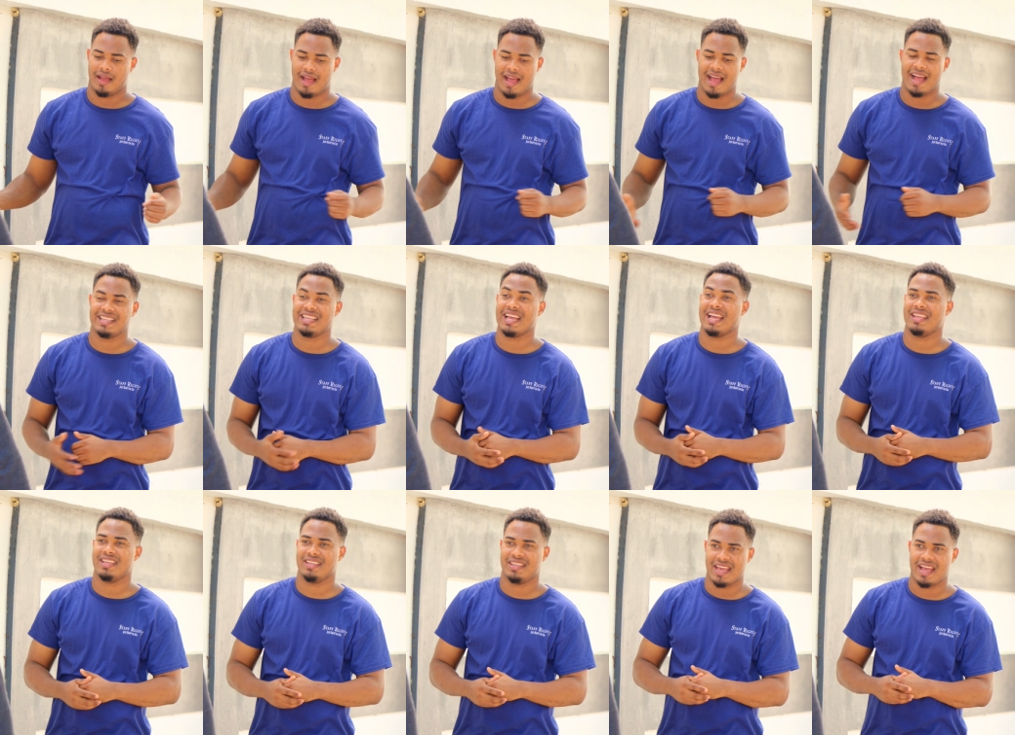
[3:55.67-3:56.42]
Ah, ya,
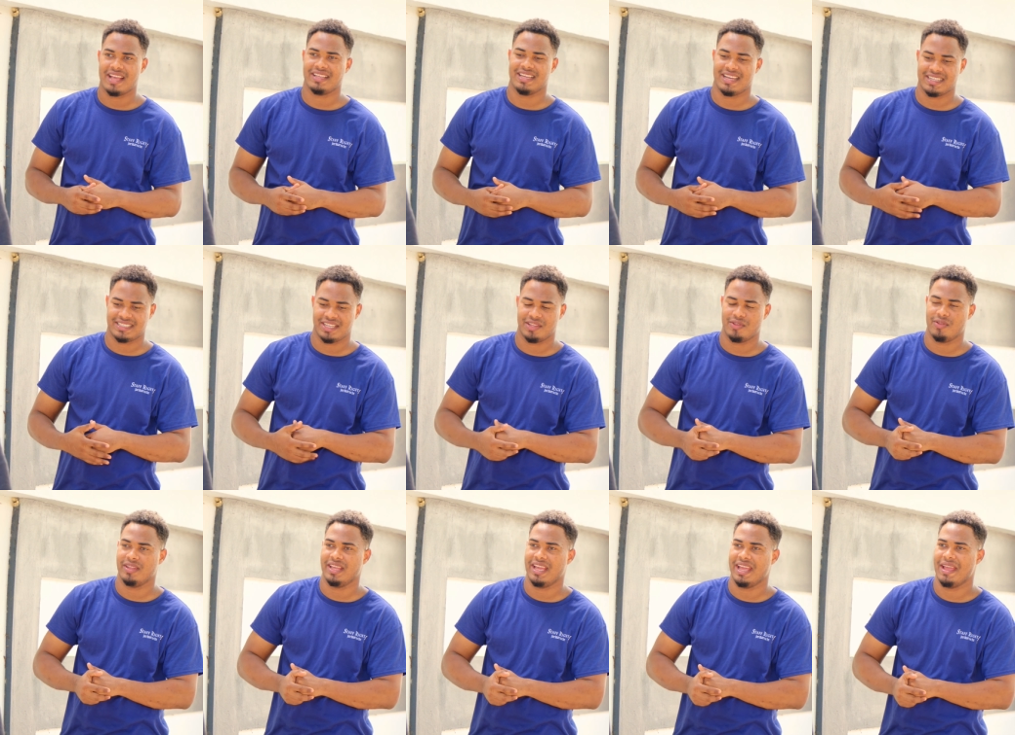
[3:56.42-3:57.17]
ya, ya sé
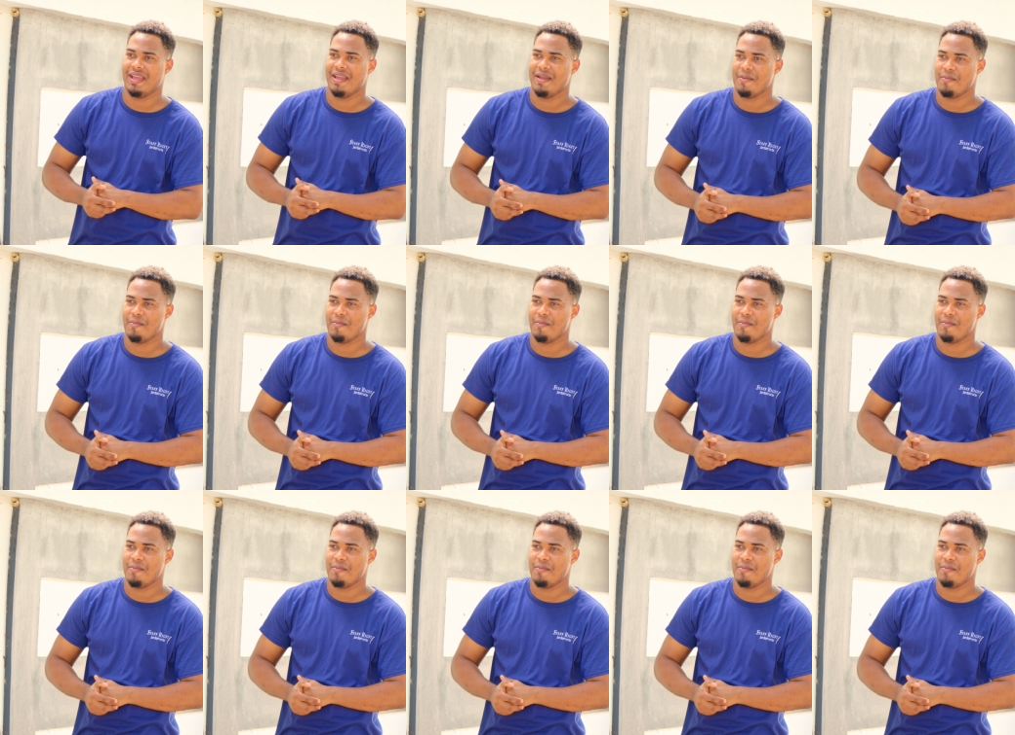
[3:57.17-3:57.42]
dónde es.